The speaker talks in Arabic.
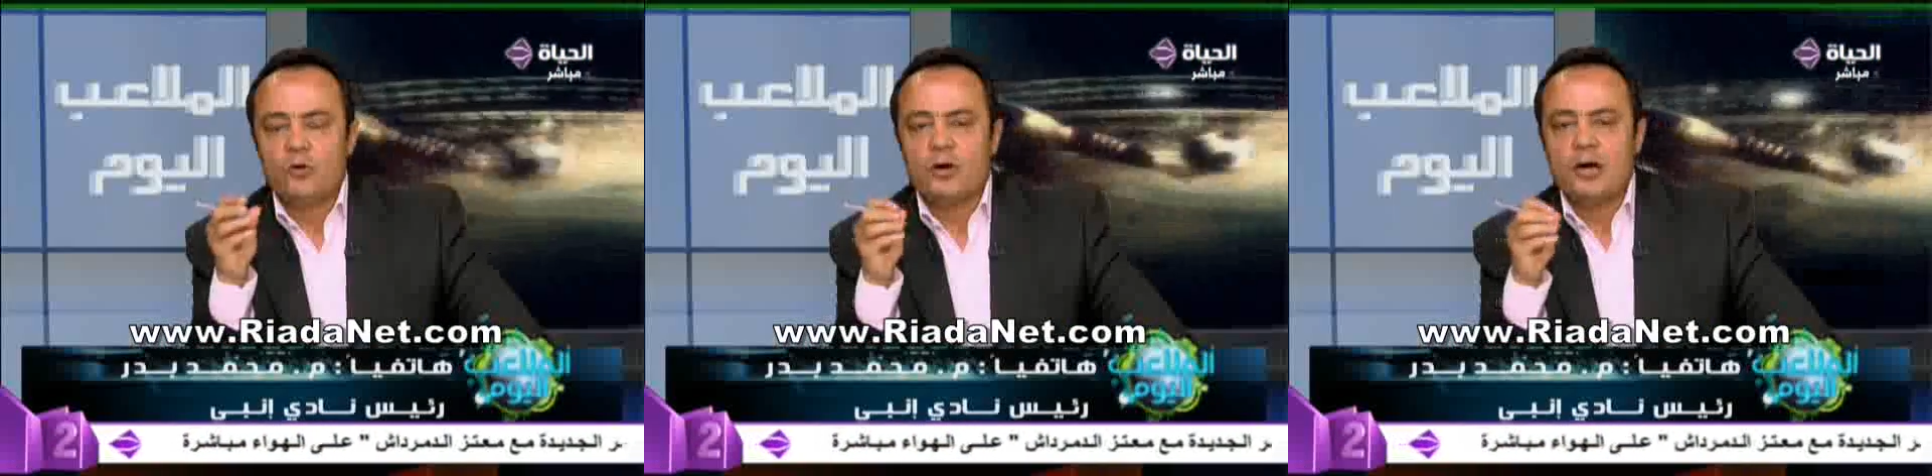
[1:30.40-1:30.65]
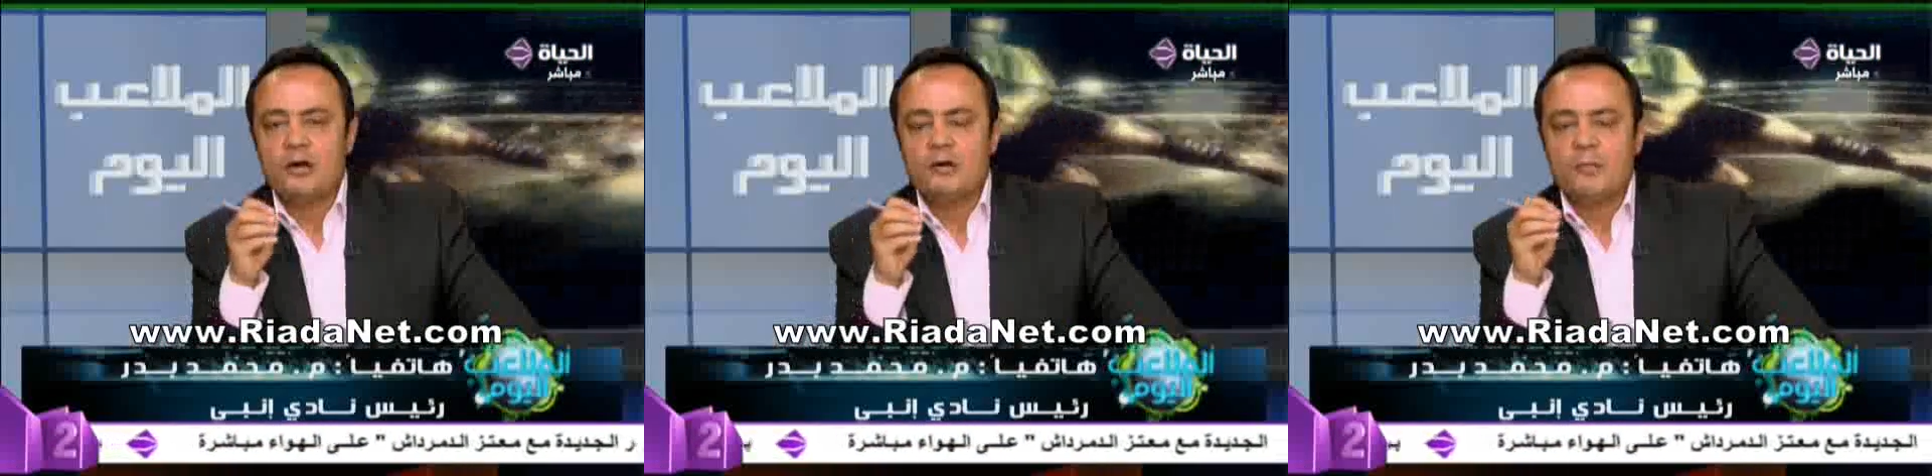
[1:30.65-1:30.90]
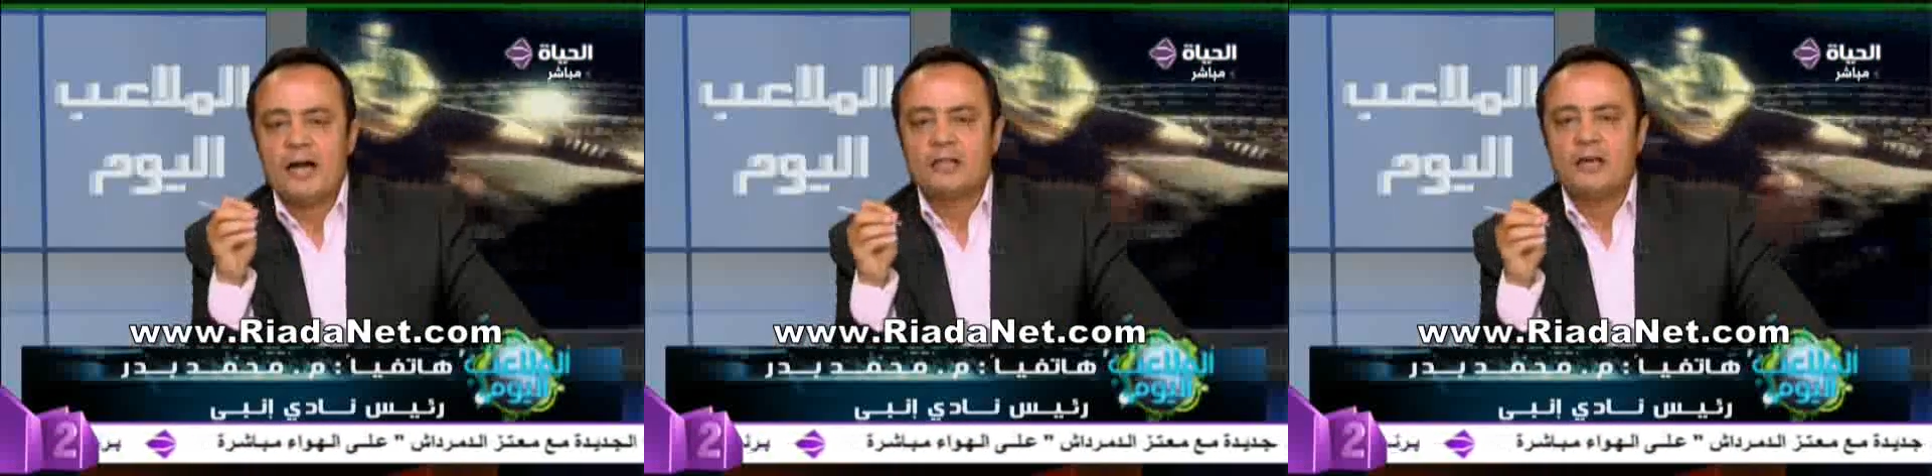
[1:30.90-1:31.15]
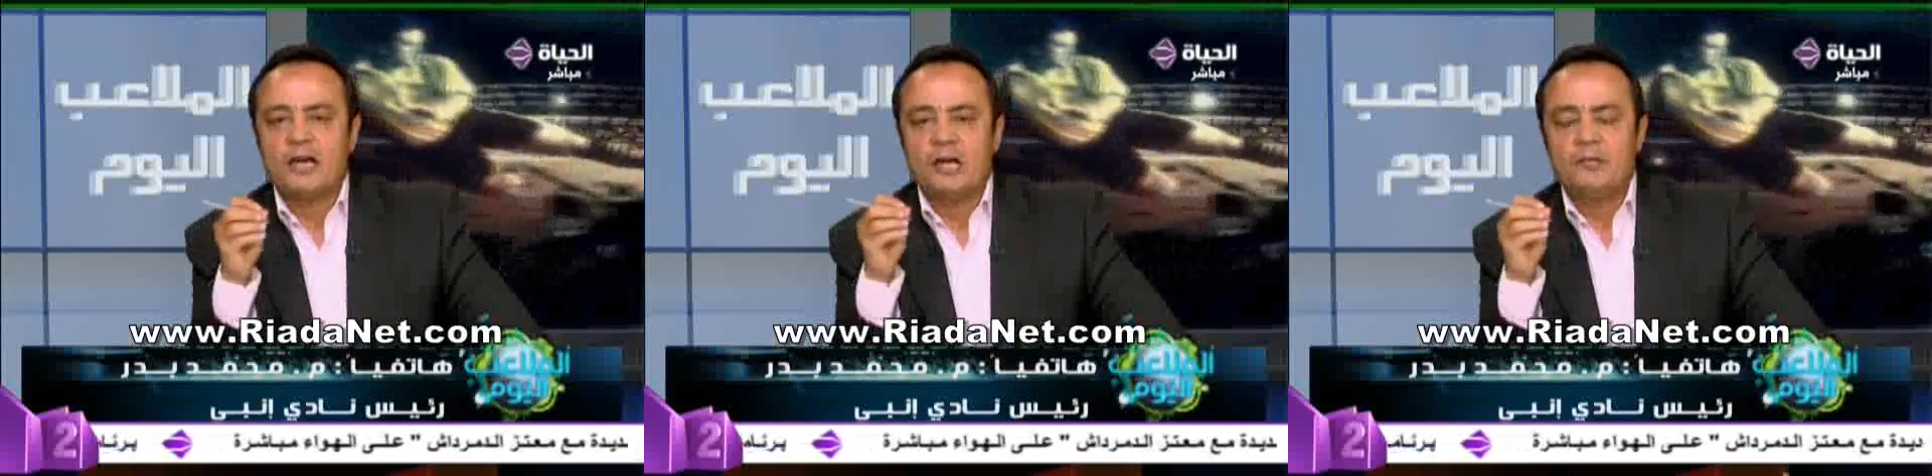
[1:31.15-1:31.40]
قال ان
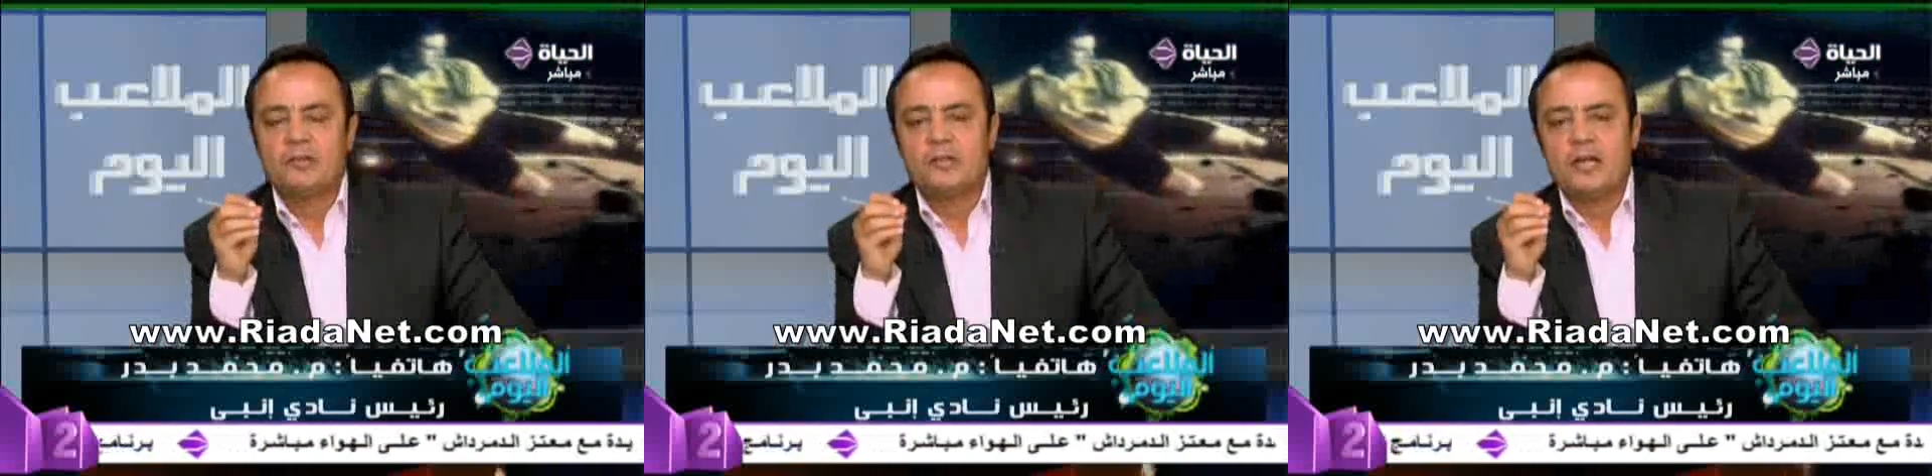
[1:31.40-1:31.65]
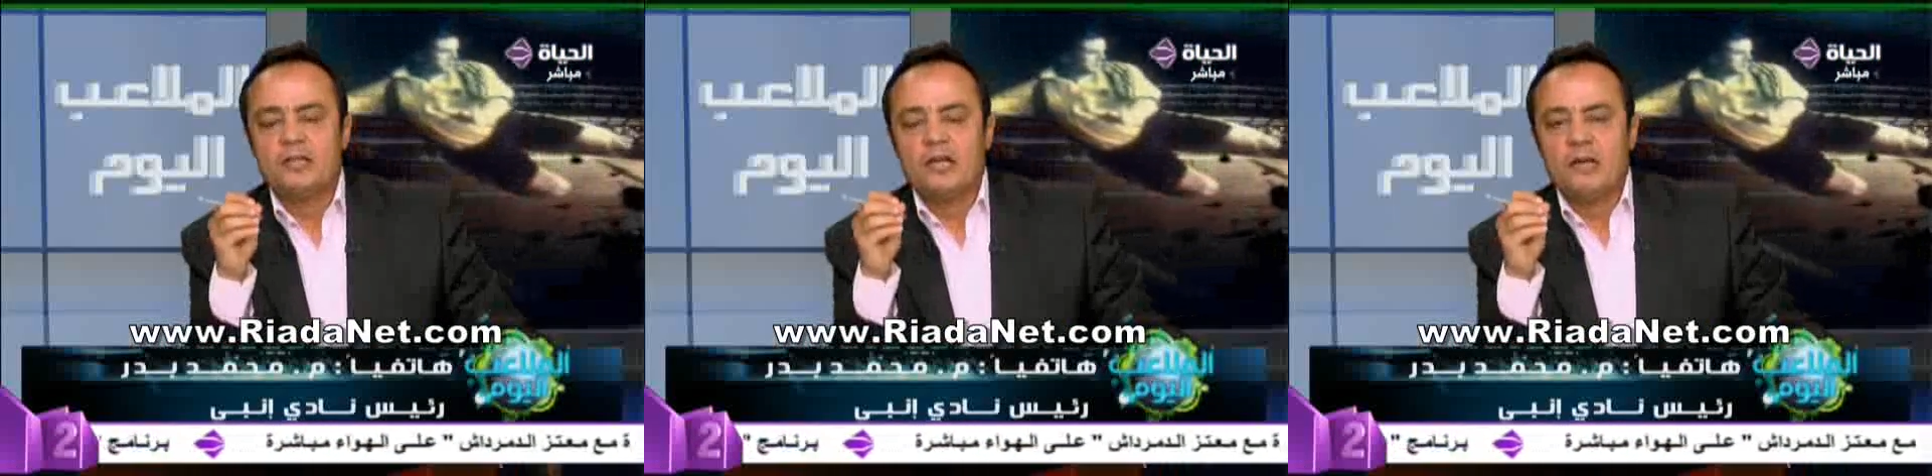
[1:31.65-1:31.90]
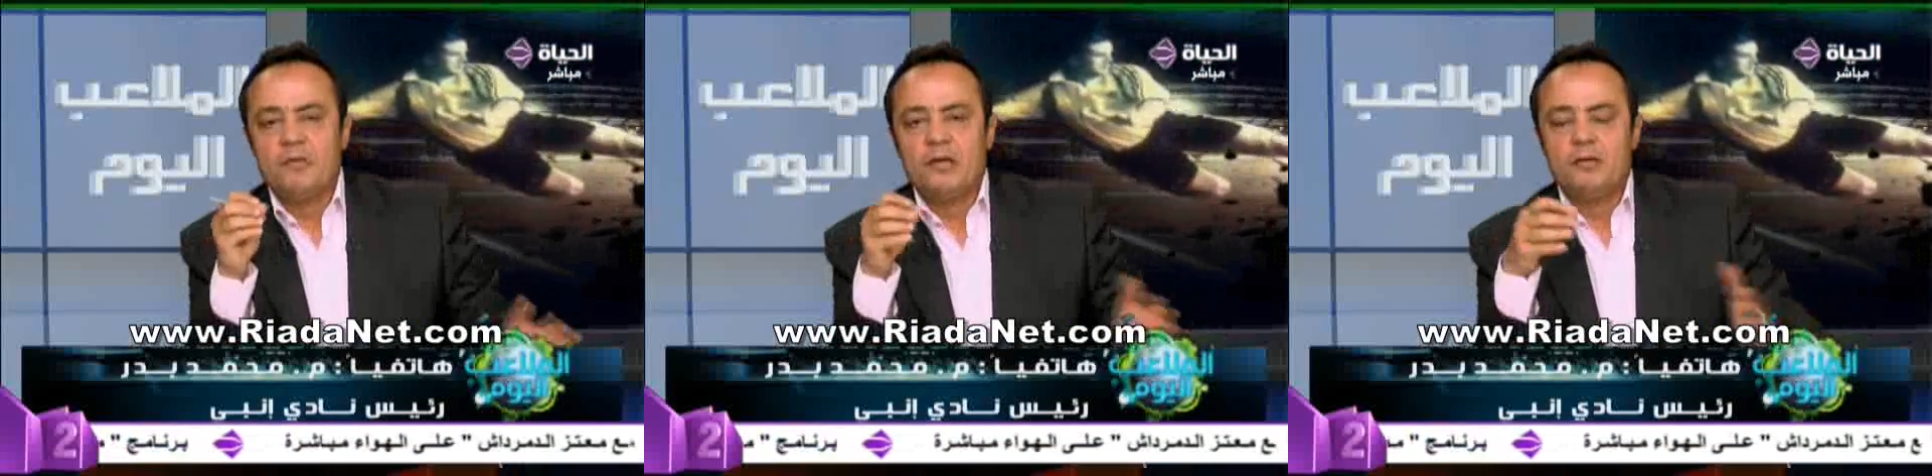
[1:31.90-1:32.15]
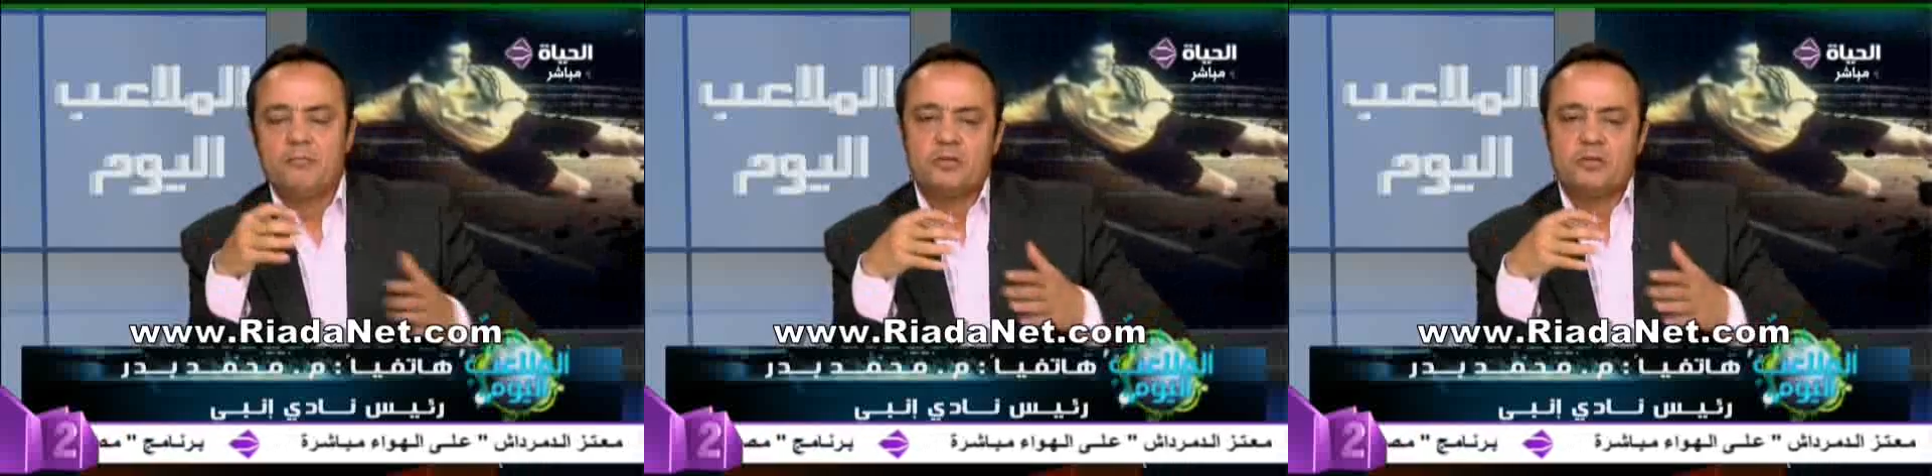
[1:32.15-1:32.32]
بعض لعيبه نادي انبي